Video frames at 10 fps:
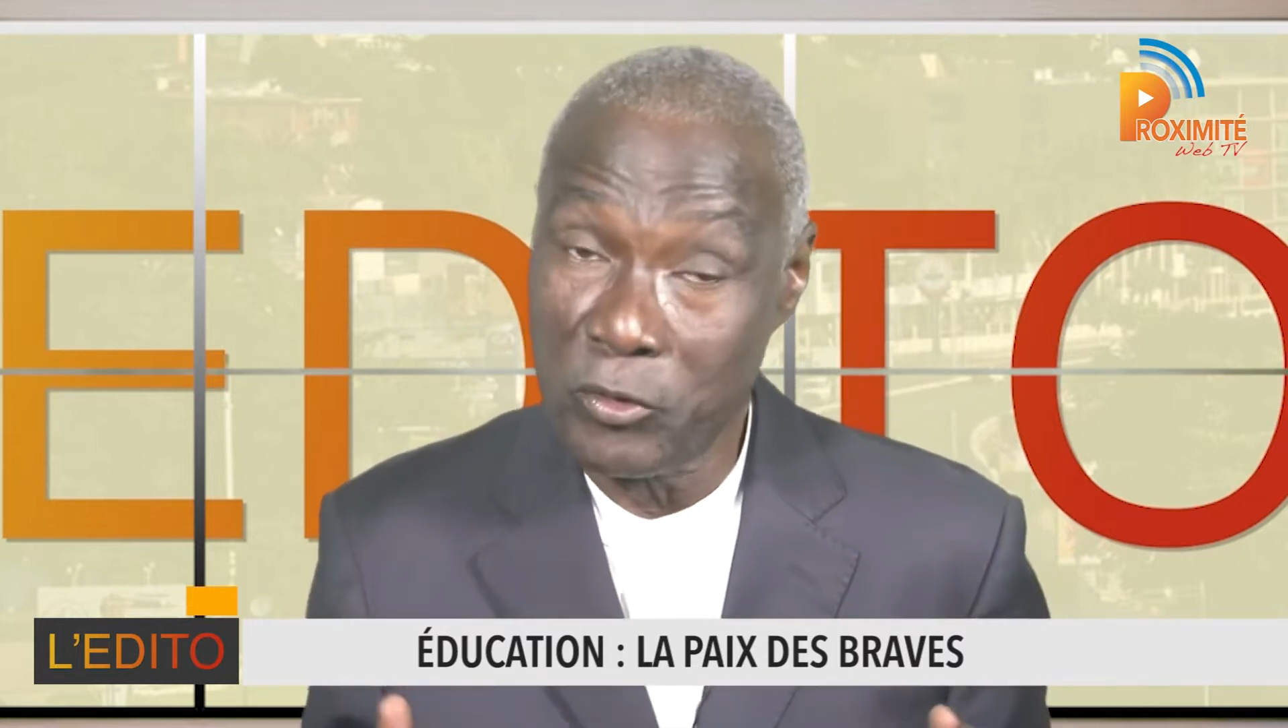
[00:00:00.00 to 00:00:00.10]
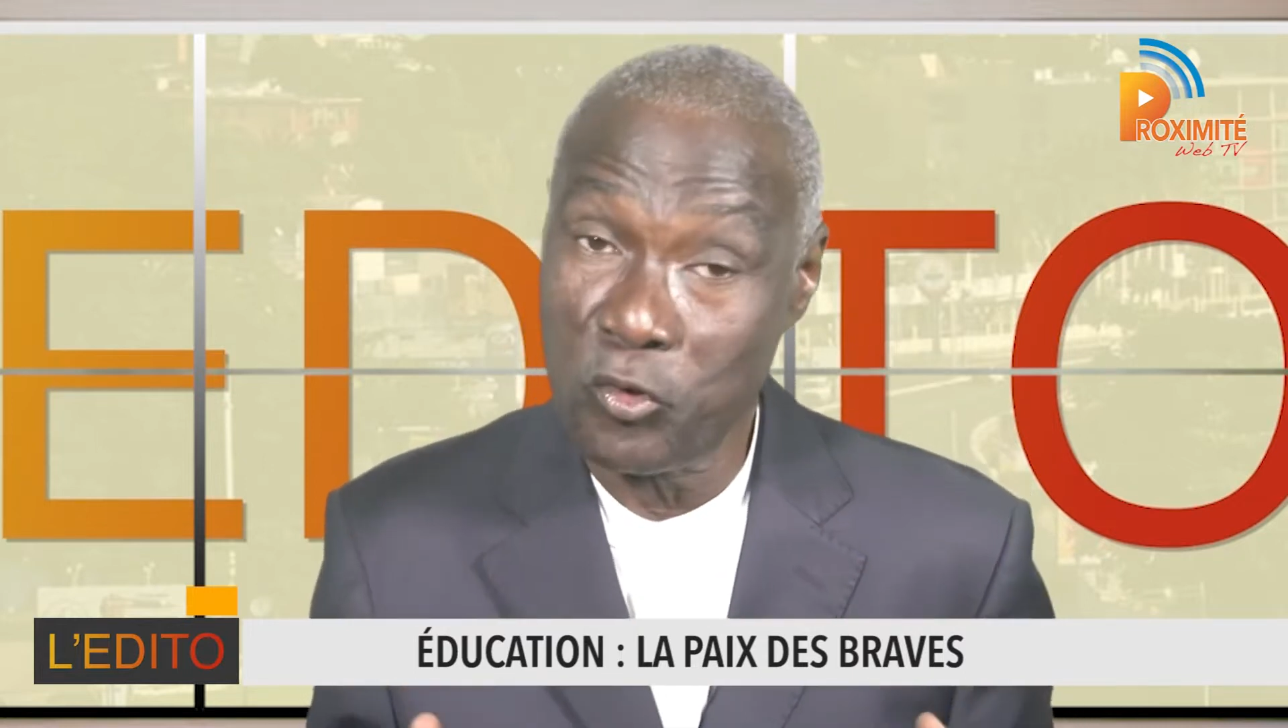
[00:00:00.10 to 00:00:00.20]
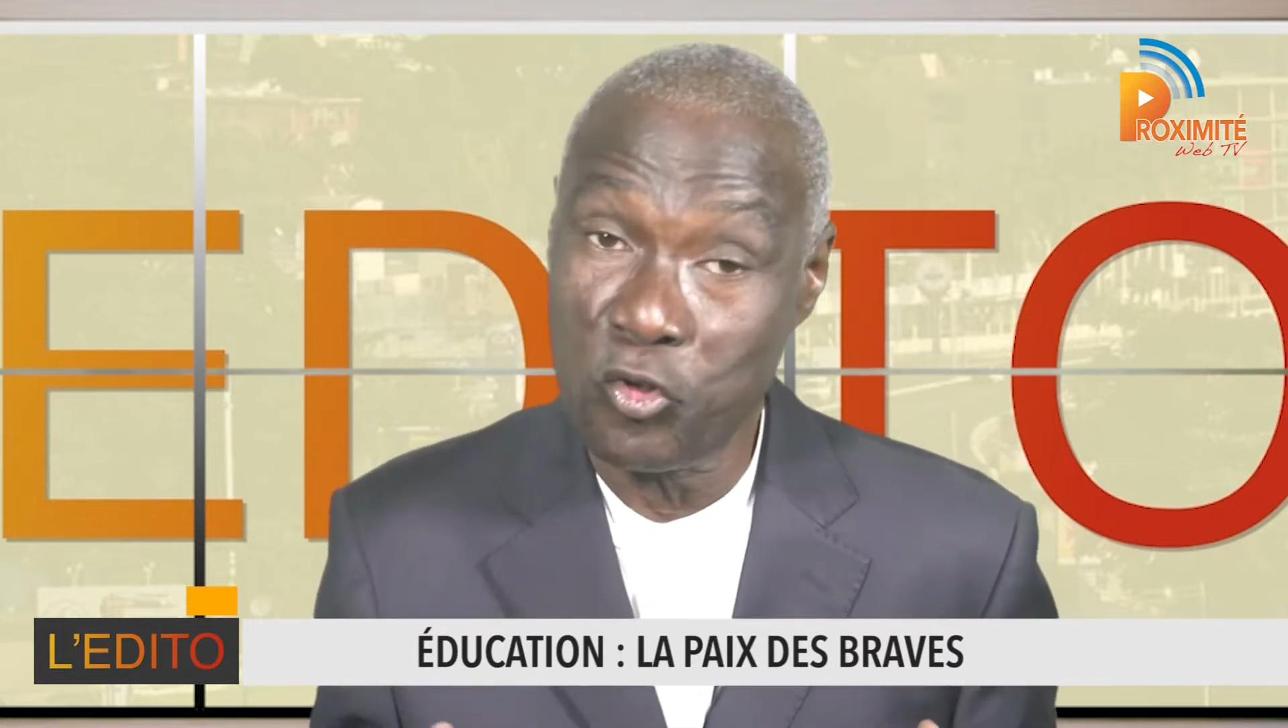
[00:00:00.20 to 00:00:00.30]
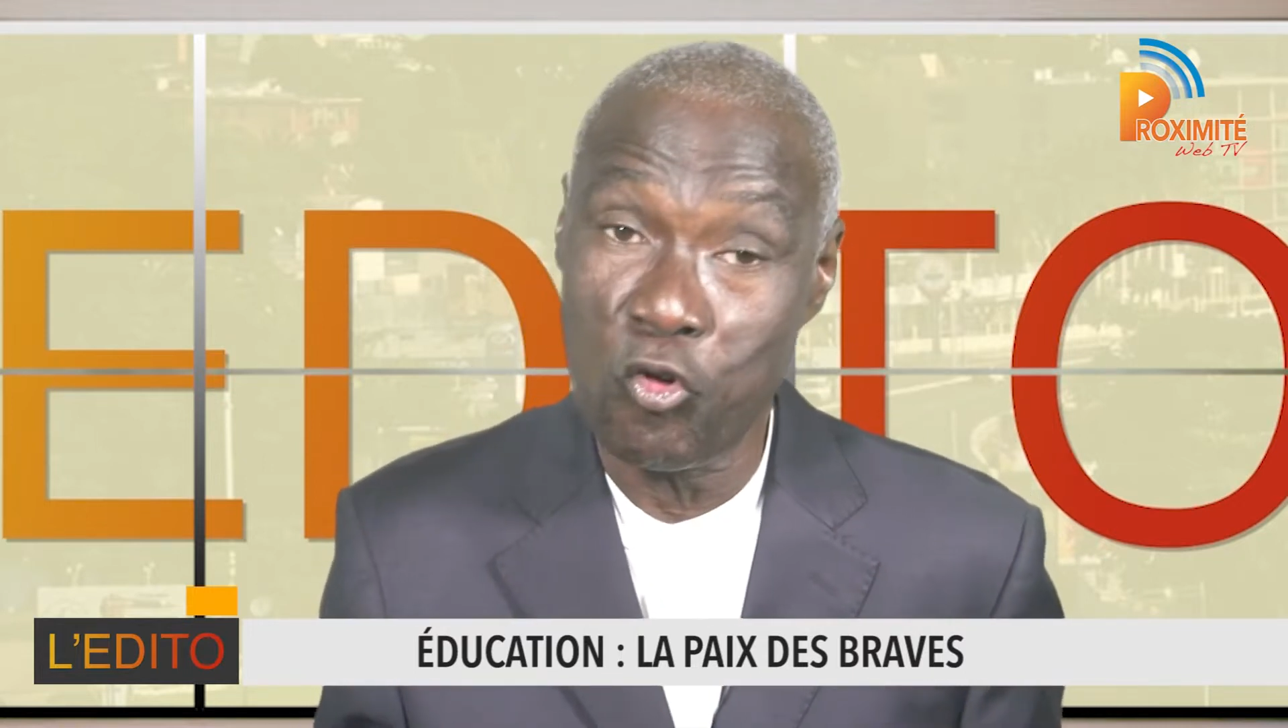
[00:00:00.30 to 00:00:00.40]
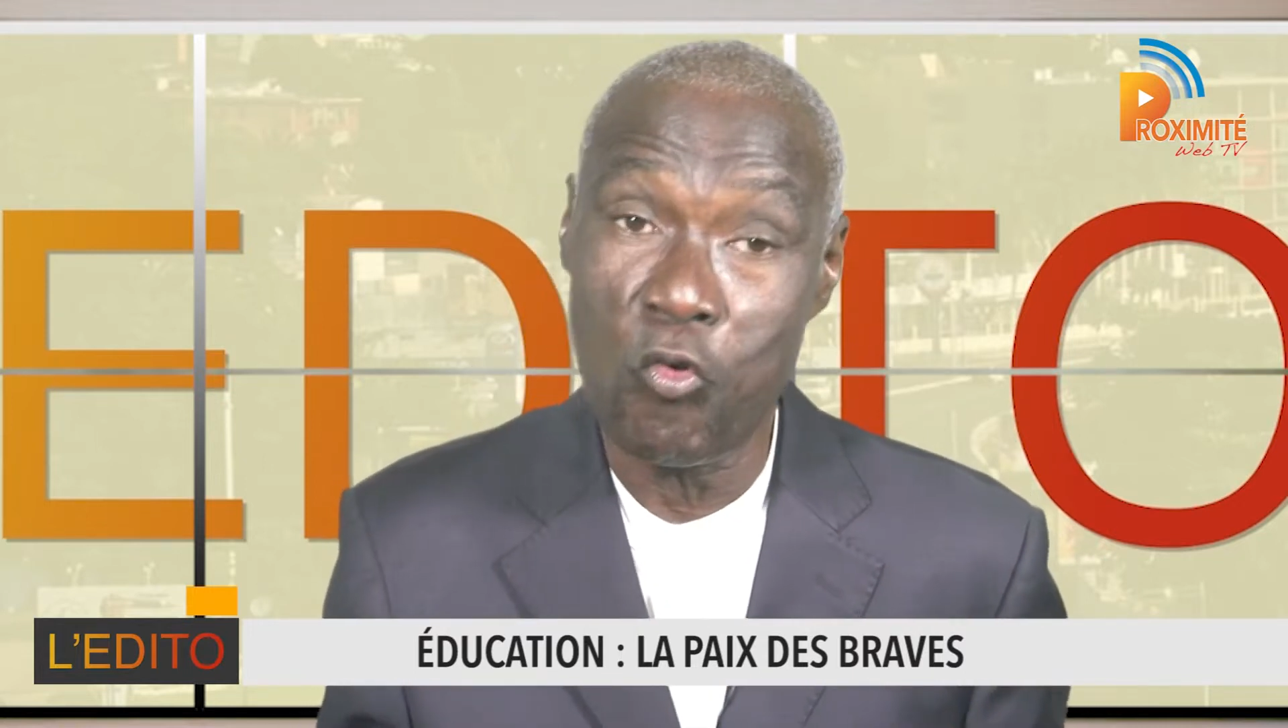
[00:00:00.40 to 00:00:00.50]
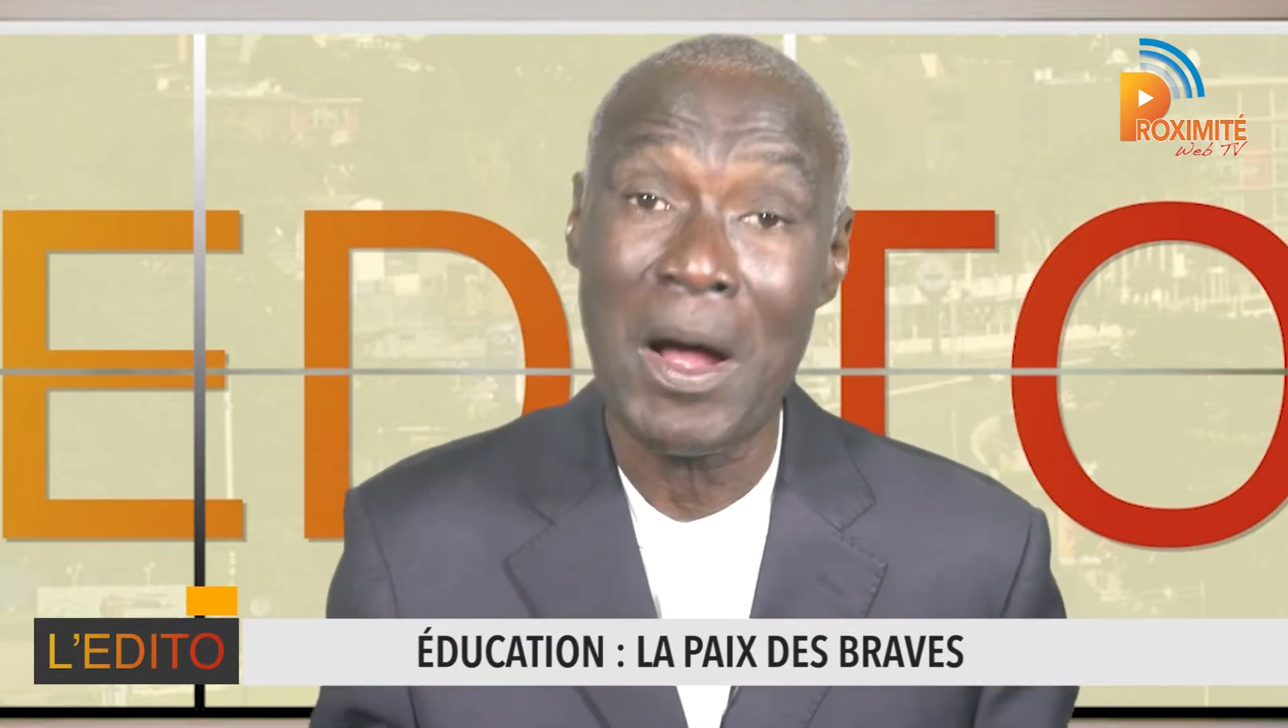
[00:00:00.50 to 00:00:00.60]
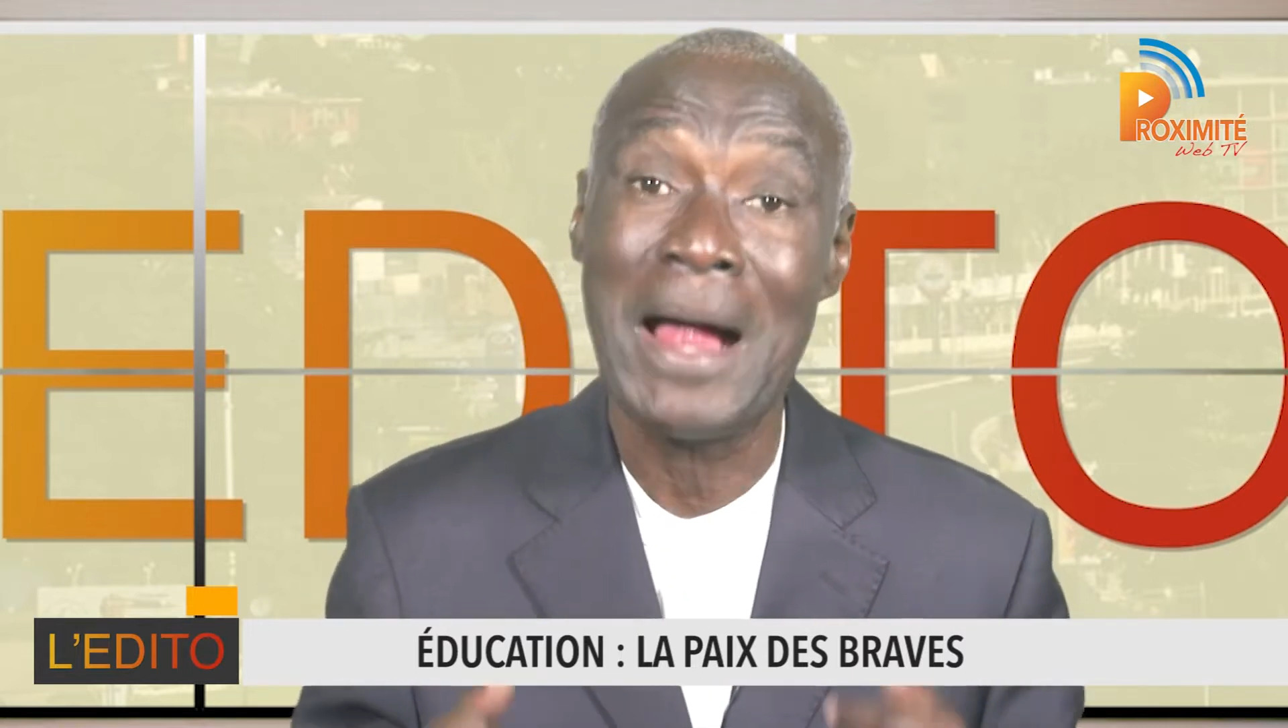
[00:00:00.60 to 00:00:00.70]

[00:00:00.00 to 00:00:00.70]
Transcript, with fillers: sociaux